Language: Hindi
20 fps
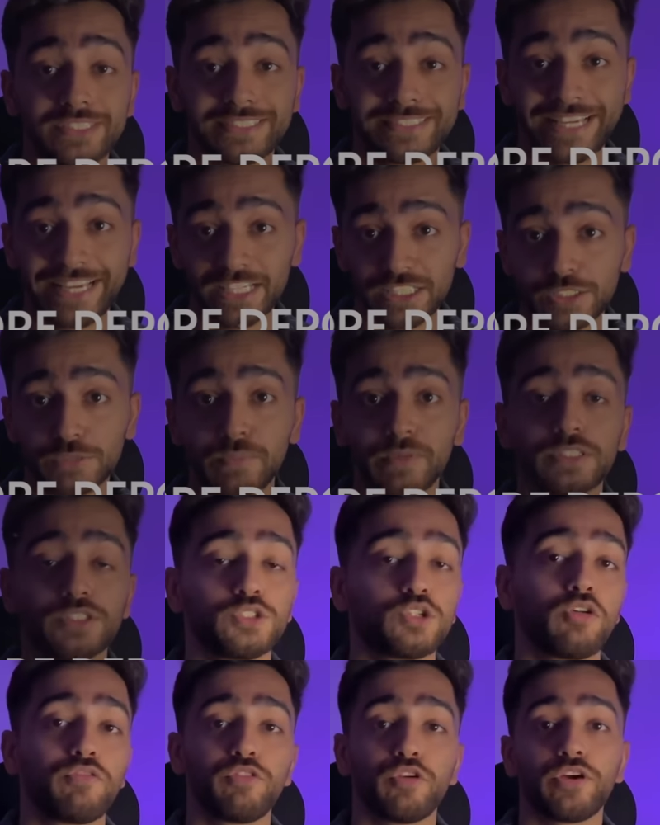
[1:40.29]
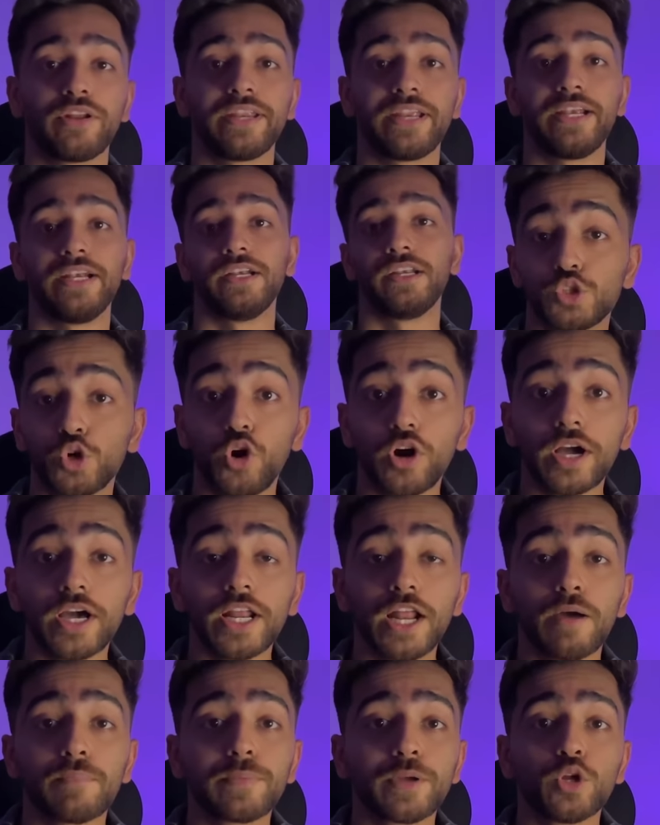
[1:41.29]
सिक्स मंथ्स ऑफ योर रेंट तो
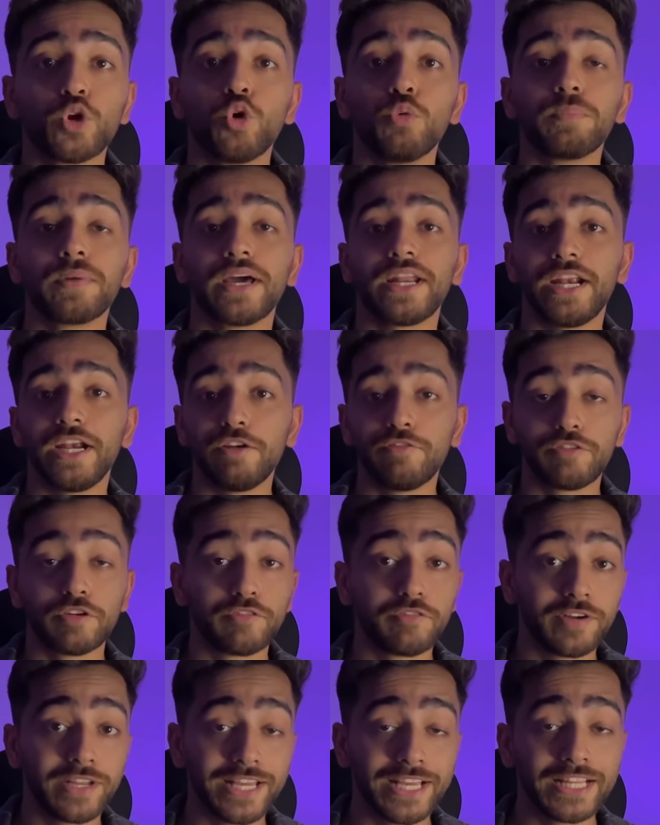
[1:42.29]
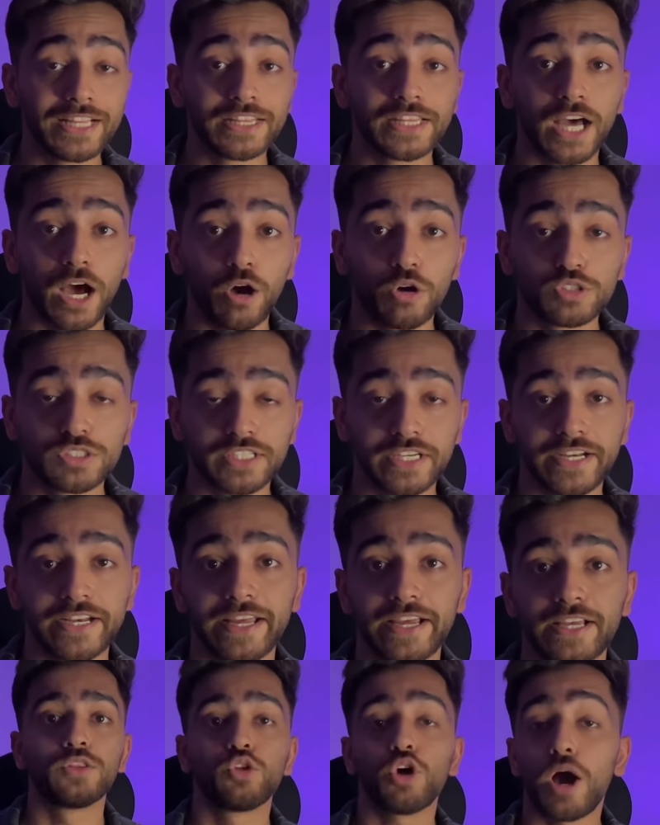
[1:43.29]
अगर आपके रूम का फिफ्टीन थाउजेंड
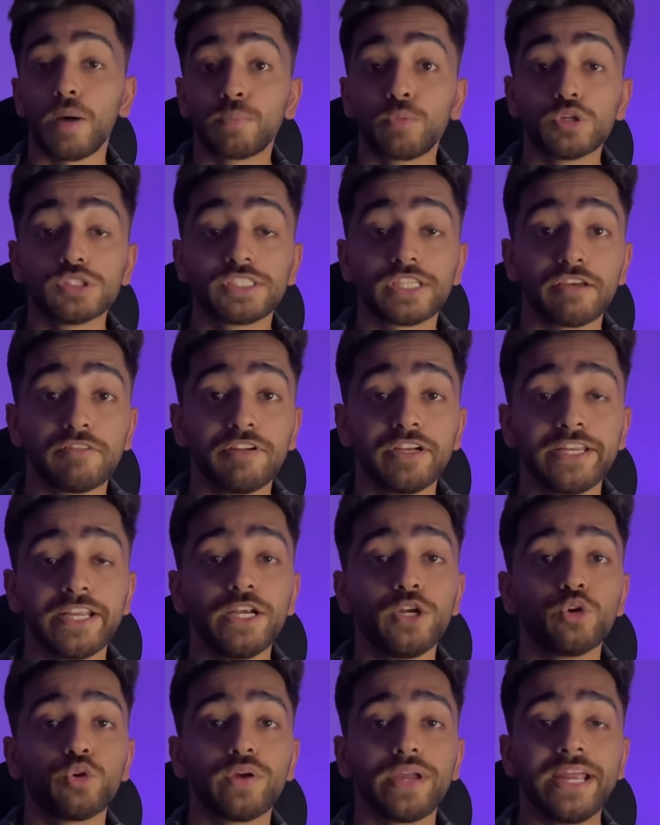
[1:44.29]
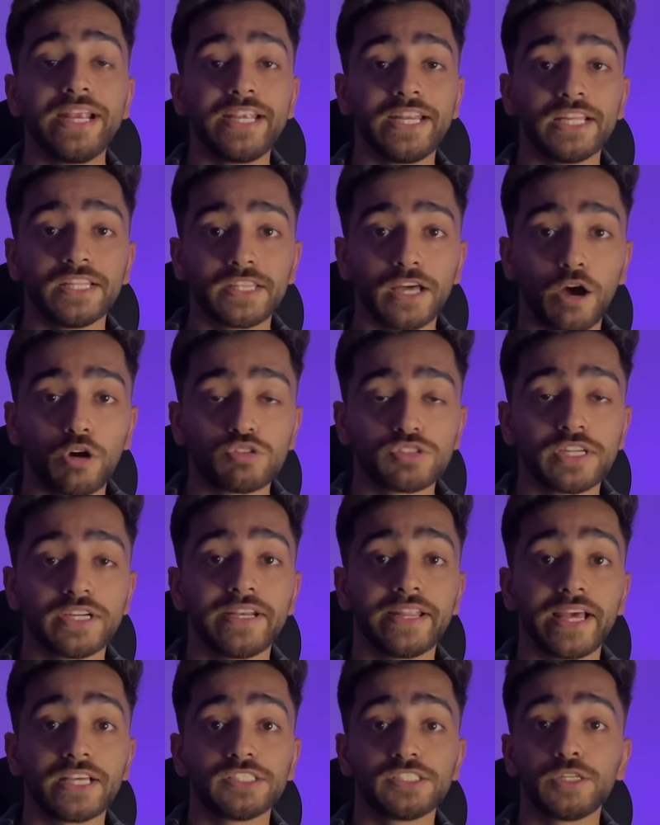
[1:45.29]
है तो आपको सेवेंटी टू एटी
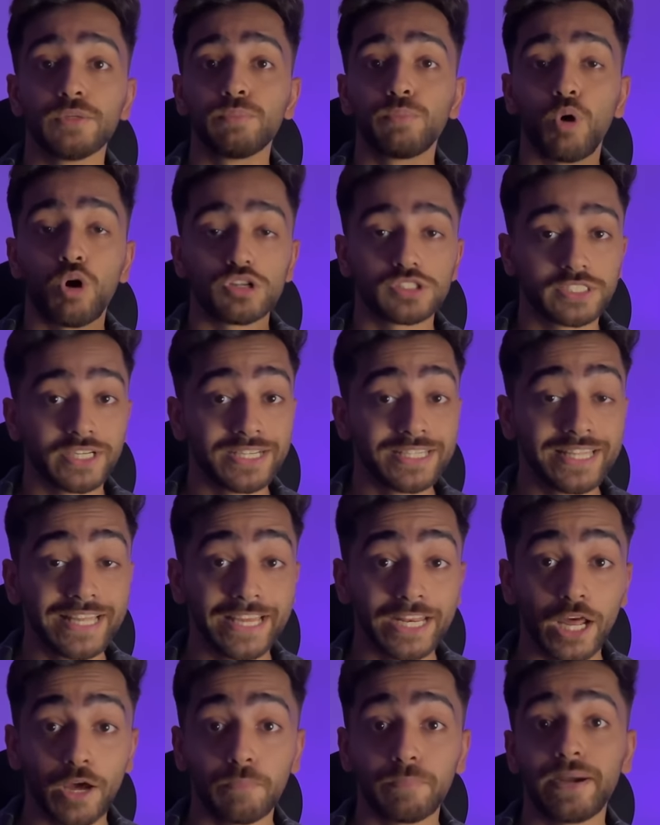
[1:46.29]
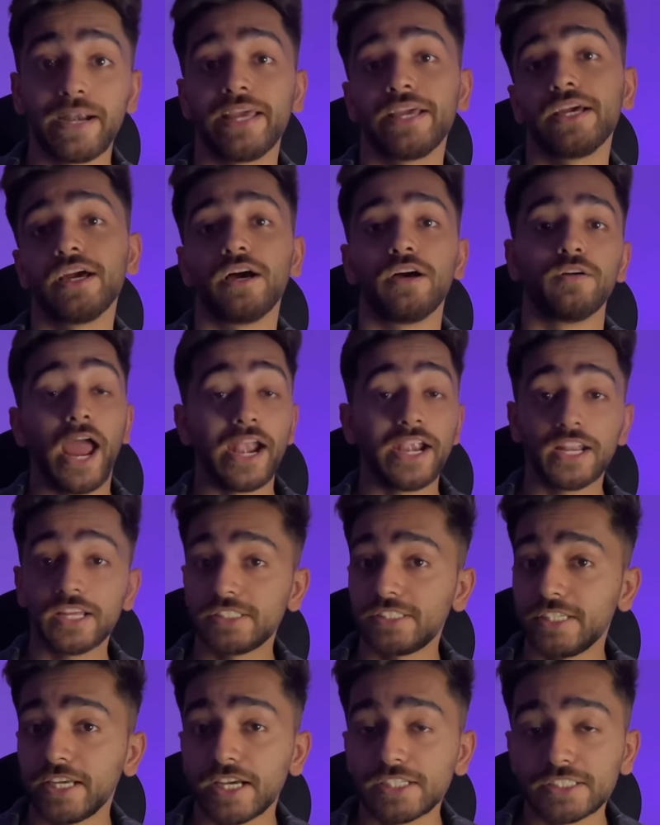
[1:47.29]
थाउजेंड एज डिपॉजिट देना पड़ेगा एंड
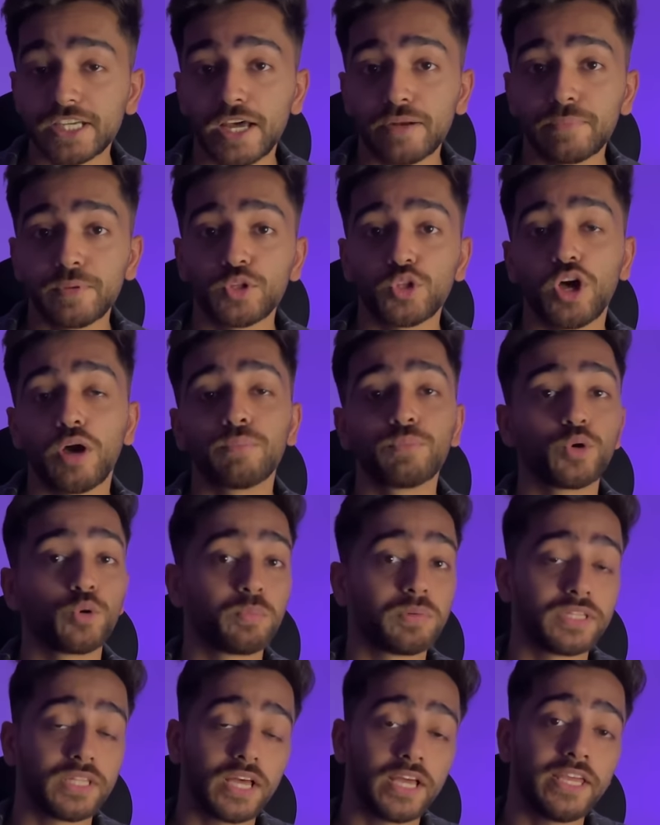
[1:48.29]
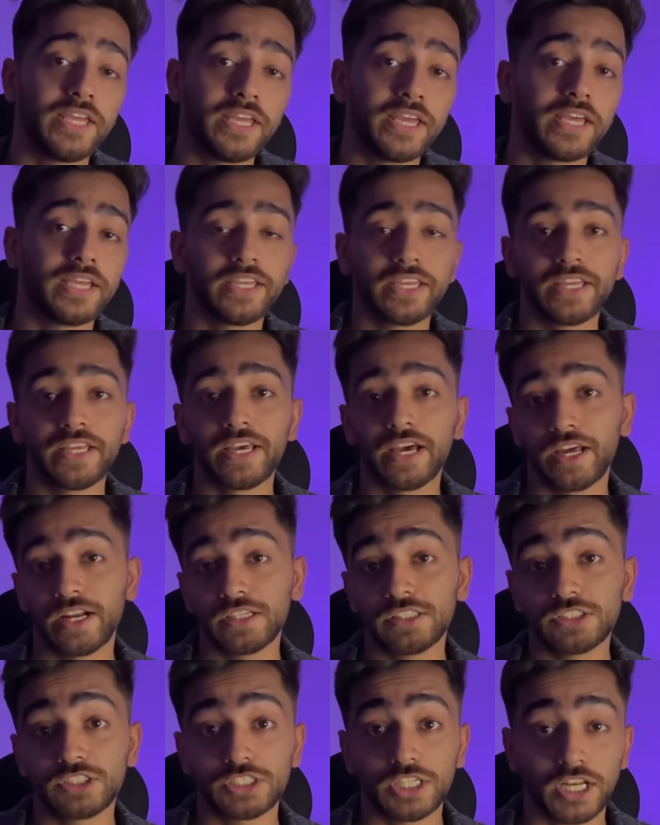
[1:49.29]
अस्सी हजार में तो आपको पता ही है कि घर
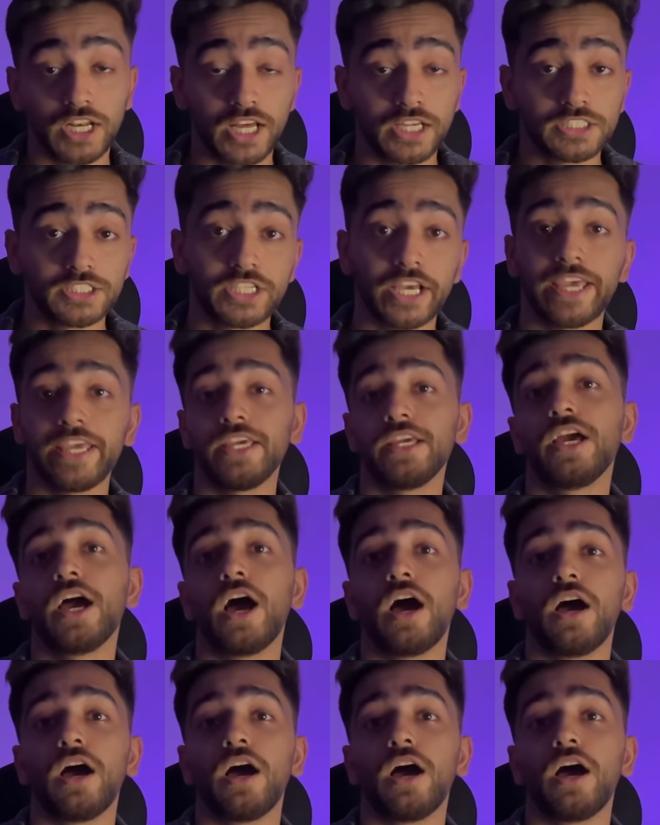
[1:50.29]
चला जाएगा